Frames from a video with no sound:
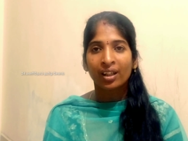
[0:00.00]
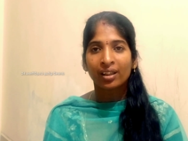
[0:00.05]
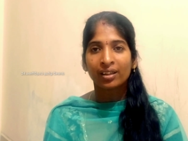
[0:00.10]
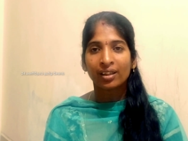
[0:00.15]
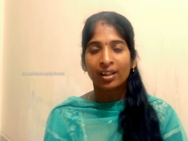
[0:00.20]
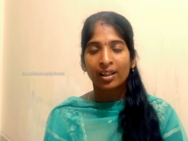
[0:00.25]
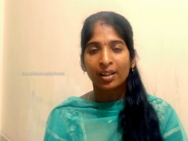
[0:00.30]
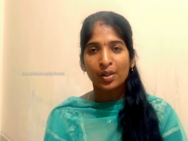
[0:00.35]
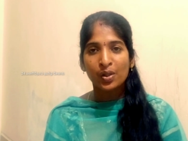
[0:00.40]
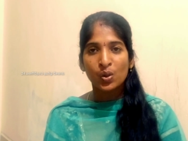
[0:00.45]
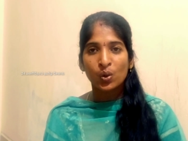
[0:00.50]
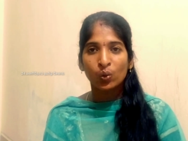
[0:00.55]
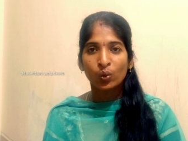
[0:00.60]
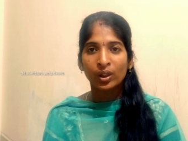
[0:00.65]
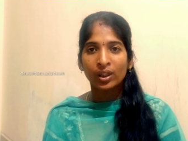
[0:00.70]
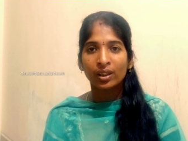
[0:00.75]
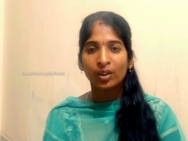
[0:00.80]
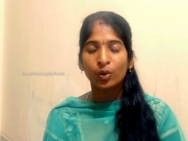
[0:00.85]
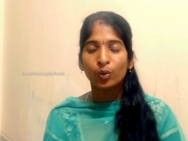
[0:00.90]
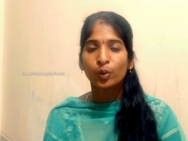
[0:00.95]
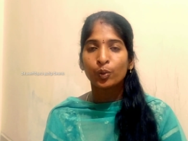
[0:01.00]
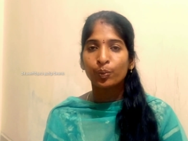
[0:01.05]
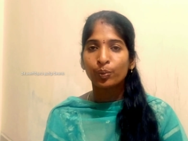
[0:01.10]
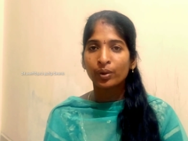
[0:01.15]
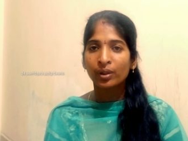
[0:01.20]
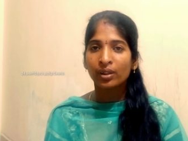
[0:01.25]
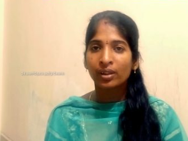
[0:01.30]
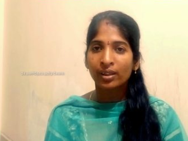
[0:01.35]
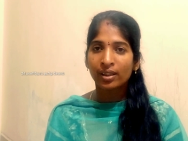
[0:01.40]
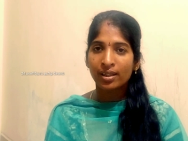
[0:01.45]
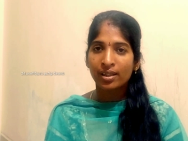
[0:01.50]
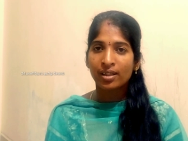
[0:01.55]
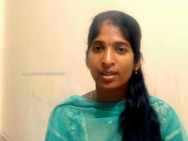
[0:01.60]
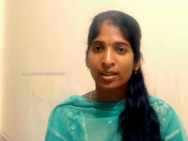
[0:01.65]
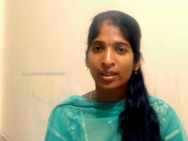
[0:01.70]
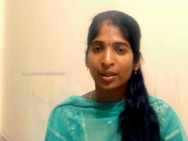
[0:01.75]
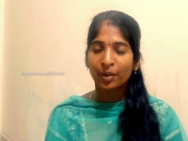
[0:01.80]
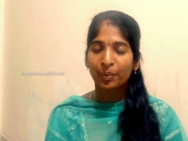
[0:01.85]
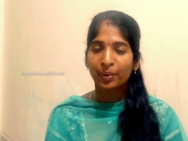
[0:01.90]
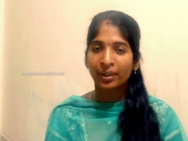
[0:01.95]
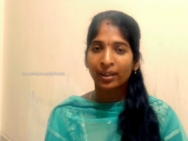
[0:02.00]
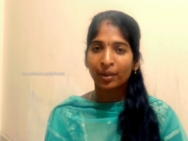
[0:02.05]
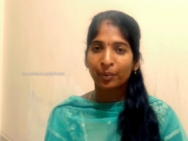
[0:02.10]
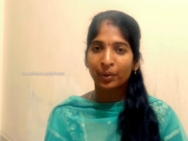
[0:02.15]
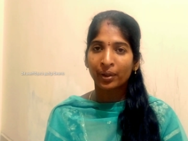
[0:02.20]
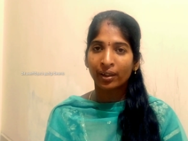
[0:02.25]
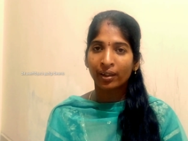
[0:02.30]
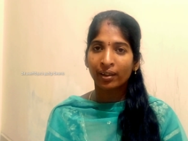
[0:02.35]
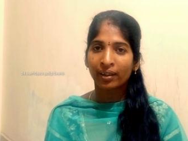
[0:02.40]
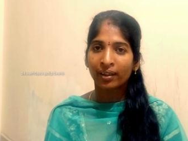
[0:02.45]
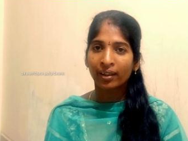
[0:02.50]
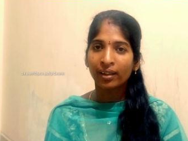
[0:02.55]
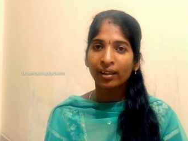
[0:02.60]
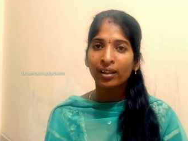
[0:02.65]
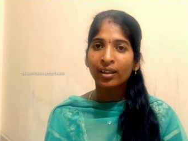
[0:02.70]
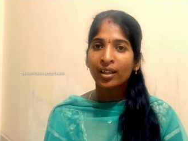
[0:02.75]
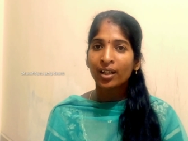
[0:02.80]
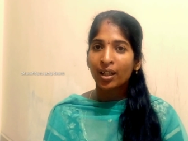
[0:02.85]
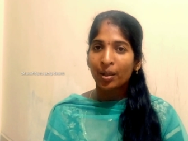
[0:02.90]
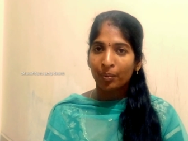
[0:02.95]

அந்த அறுசுவையில் உப்பு இருந்துச்சு அப்படின்னா மட்டும்தான்